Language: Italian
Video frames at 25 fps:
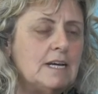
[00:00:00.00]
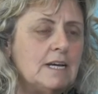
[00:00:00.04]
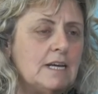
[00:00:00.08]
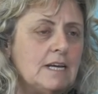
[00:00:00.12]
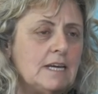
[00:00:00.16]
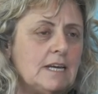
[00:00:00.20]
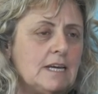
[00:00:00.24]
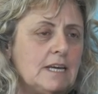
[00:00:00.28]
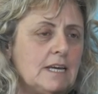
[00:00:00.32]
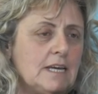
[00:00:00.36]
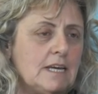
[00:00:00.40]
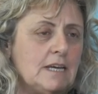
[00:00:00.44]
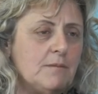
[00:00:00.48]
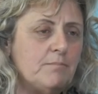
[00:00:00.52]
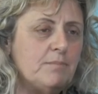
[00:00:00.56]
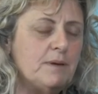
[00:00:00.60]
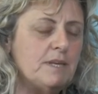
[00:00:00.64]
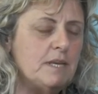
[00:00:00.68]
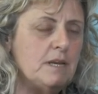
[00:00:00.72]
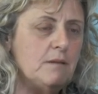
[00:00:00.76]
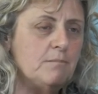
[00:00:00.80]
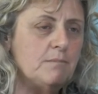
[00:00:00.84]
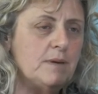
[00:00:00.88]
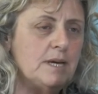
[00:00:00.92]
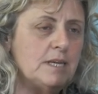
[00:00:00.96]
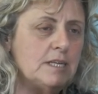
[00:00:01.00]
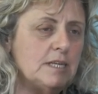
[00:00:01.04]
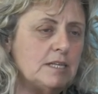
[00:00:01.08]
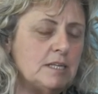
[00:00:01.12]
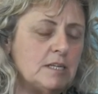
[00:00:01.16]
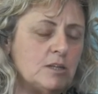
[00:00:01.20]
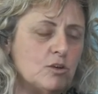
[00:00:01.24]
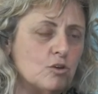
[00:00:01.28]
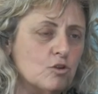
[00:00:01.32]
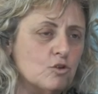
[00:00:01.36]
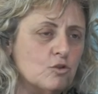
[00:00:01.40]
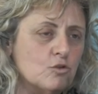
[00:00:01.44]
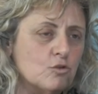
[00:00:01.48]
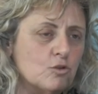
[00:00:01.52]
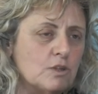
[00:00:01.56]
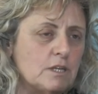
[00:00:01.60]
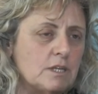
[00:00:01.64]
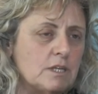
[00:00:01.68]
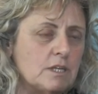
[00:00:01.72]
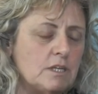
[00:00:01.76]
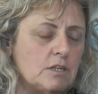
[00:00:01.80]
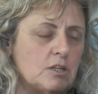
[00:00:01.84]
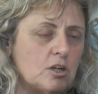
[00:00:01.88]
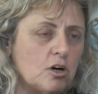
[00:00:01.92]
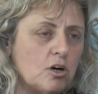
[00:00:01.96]
e per il bene del nostro
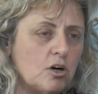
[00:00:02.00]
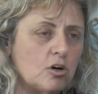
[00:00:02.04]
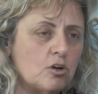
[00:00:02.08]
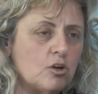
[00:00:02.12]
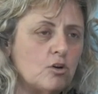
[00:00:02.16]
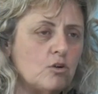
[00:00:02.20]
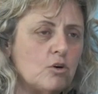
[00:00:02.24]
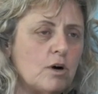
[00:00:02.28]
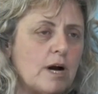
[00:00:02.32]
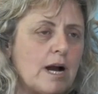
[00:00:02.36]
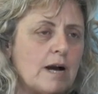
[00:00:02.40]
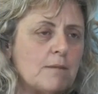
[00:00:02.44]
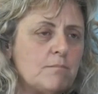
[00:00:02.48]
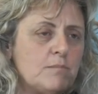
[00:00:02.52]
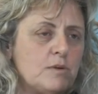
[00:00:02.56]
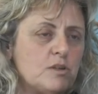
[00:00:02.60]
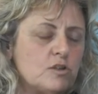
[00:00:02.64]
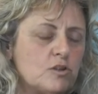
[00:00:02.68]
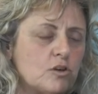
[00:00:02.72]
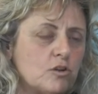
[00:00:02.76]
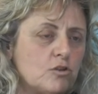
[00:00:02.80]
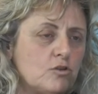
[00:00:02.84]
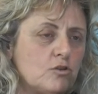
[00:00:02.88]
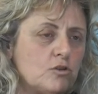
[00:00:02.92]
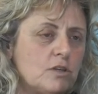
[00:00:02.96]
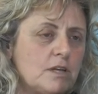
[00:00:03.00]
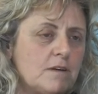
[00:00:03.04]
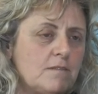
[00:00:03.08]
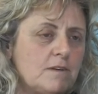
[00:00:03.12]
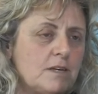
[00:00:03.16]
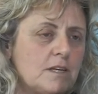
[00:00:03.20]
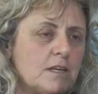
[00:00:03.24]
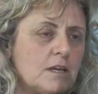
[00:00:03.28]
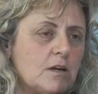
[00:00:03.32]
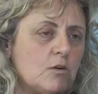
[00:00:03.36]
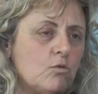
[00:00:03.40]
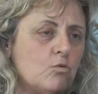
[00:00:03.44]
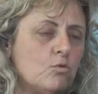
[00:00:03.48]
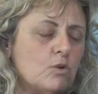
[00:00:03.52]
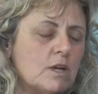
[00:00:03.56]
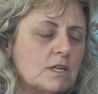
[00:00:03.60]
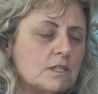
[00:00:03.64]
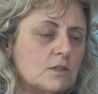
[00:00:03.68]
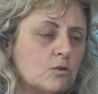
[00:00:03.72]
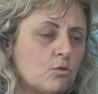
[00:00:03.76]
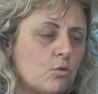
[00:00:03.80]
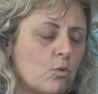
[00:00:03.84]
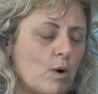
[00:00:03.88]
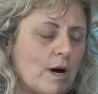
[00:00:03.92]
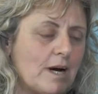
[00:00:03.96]
territorio ha bisogno di avere una
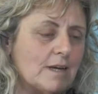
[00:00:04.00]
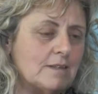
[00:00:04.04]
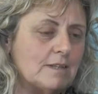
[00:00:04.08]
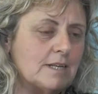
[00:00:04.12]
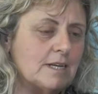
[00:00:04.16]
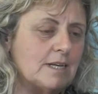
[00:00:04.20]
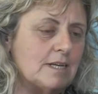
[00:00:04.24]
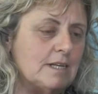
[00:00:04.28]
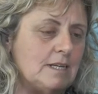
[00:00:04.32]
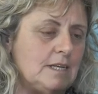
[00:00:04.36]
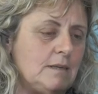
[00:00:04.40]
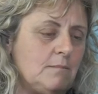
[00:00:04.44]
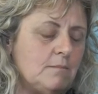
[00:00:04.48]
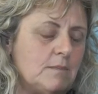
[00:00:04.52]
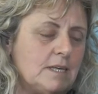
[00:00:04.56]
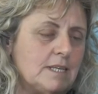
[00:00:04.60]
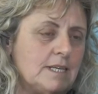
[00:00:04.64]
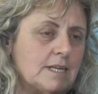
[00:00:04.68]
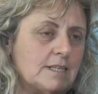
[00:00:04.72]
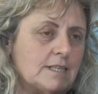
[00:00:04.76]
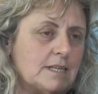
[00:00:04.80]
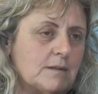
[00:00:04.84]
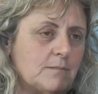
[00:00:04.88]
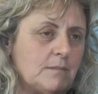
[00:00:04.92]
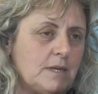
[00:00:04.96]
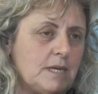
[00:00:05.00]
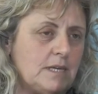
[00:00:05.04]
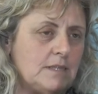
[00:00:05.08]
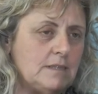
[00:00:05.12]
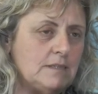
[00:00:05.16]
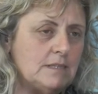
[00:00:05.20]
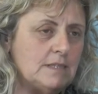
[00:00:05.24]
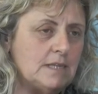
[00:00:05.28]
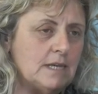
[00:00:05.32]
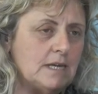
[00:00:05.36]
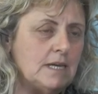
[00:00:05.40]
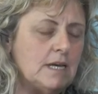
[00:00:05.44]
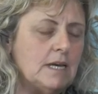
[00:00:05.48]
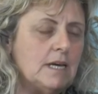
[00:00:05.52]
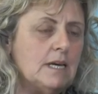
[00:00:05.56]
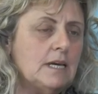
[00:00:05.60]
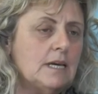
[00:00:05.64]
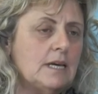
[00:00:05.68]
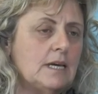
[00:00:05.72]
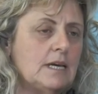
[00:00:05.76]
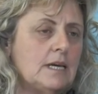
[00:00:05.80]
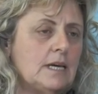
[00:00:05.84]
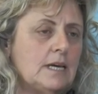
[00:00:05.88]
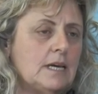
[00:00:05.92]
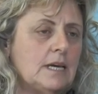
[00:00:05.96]
squadra immediatamente
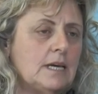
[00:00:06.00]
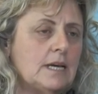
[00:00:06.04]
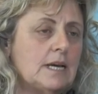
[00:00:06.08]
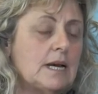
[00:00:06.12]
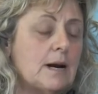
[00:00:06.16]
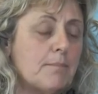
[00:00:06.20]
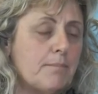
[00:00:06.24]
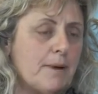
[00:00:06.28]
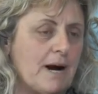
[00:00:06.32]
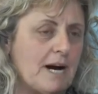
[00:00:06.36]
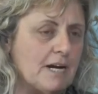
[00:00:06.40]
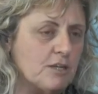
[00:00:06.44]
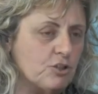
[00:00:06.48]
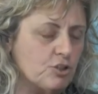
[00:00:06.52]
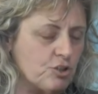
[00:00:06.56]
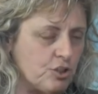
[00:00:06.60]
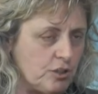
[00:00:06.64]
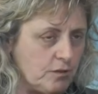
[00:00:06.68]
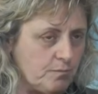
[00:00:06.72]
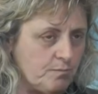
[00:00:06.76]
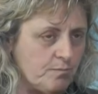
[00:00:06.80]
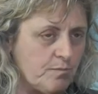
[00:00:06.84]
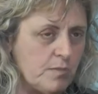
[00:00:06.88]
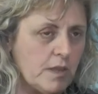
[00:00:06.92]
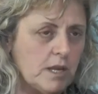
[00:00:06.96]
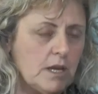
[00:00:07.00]
eh, capace.